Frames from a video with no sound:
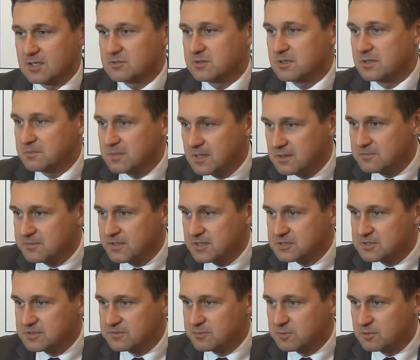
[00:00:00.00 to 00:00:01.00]
na które miałem
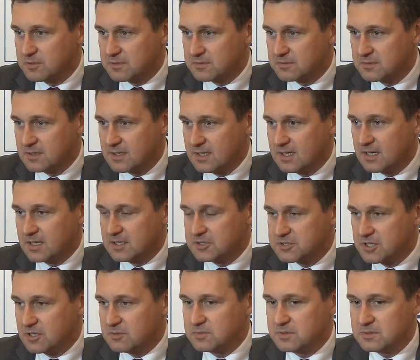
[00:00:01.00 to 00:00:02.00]
większy wpływ
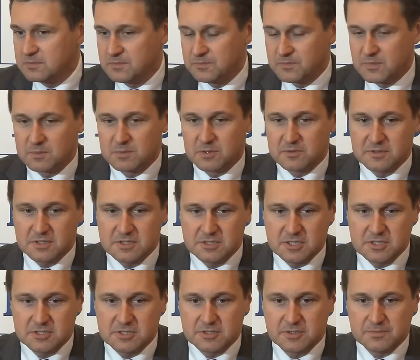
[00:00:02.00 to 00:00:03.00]
chciałbym
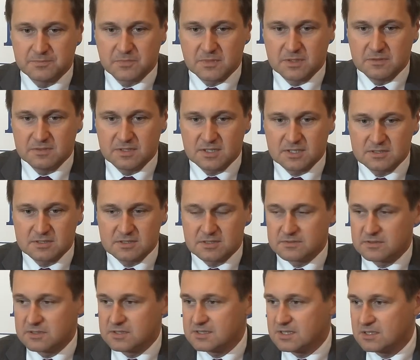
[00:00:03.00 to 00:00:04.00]
powiedzieć i wyrazić
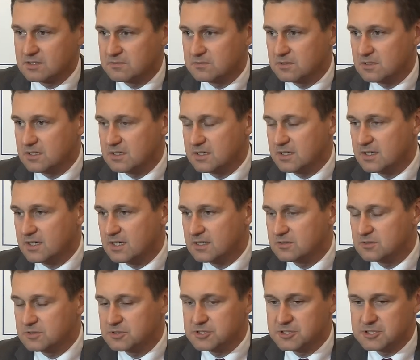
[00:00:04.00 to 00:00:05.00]
swoje zadowolenie i
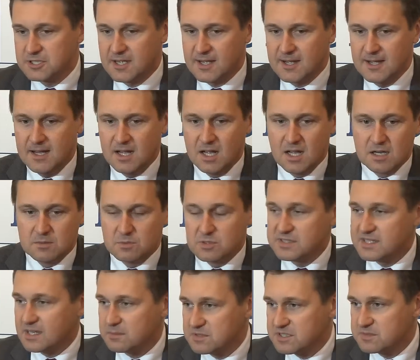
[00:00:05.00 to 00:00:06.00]
radość, że mój
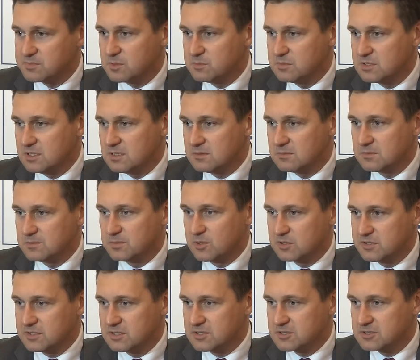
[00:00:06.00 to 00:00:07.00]
zamysł
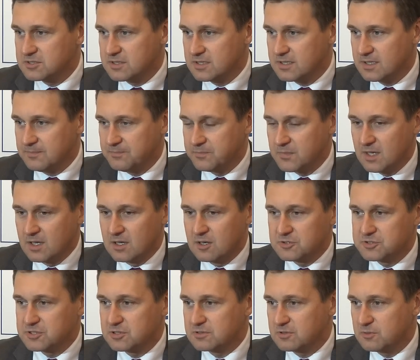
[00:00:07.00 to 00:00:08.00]
polityczny
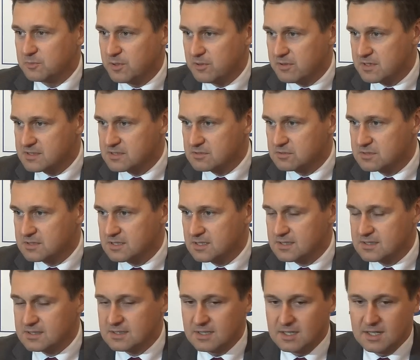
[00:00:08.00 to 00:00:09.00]
osiągnął pełen
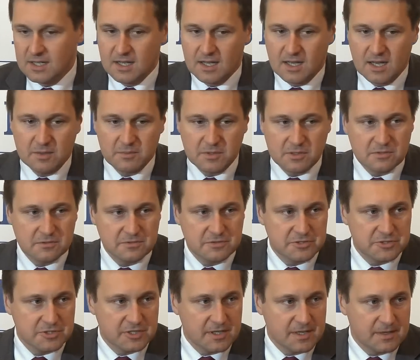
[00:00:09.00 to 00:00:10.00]
sukces, a
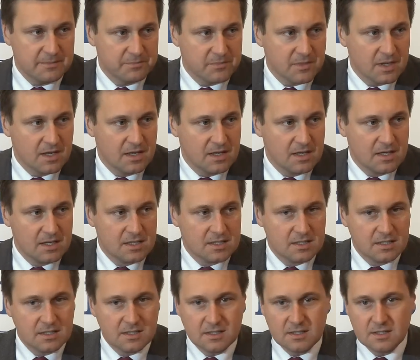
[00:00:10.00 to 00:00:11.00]
mianowicie
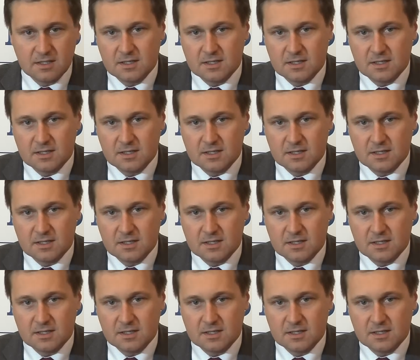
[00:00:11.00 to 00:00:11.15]
yy,